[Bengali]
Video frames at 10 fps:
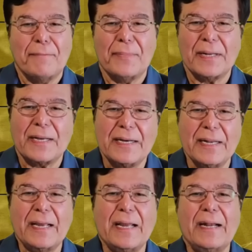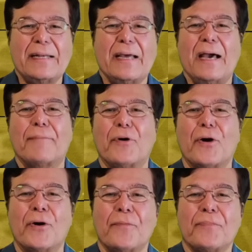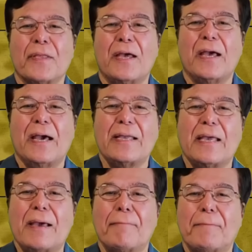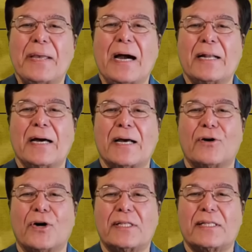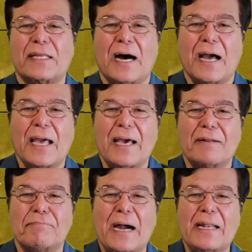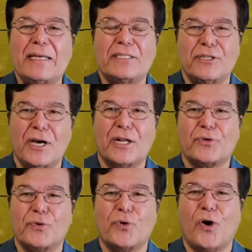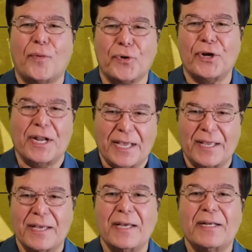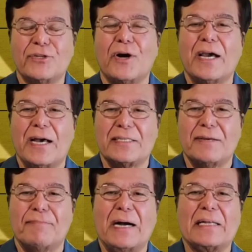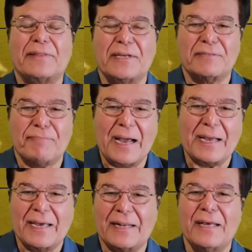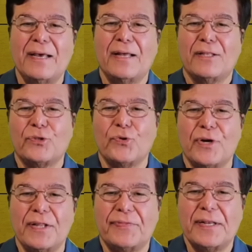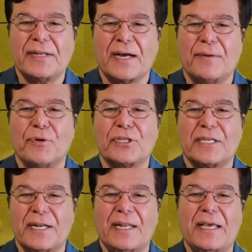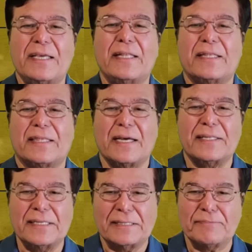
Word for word: মানে ক্রিকেট এবং এই এমপি আনার হত্যা এর বাইরে যেন আর কোনো খবর নেই সঙ্গে আছে বাংলাদেশ ব্যাংকের দুর্নীতি টাকা পয়সা নেই ইত্যাদি